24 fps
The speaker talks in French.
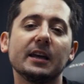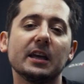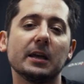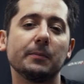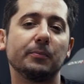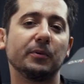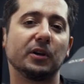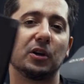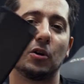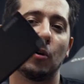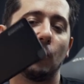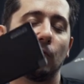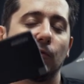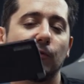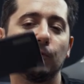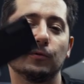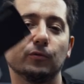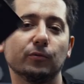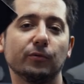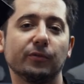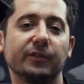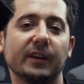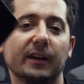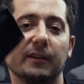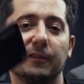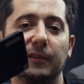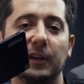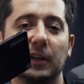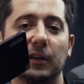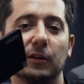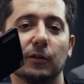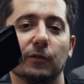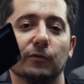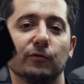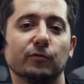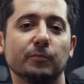Et puis quand vous
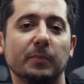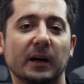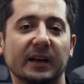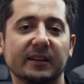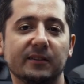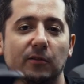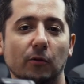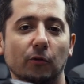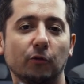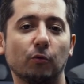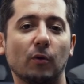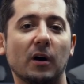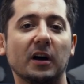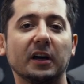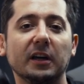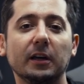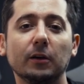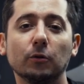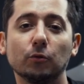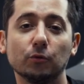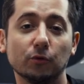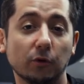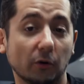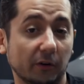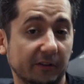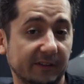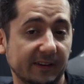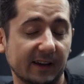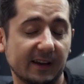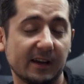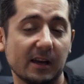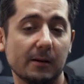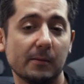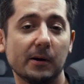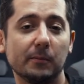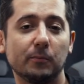savez que vous partez en soirée ou dans le
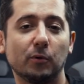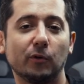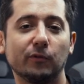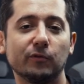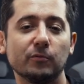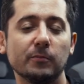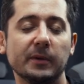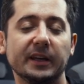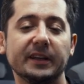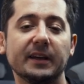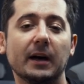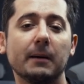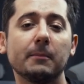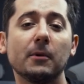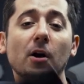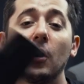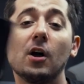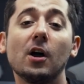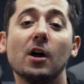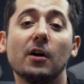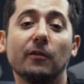sac à main pour vous, mesdames,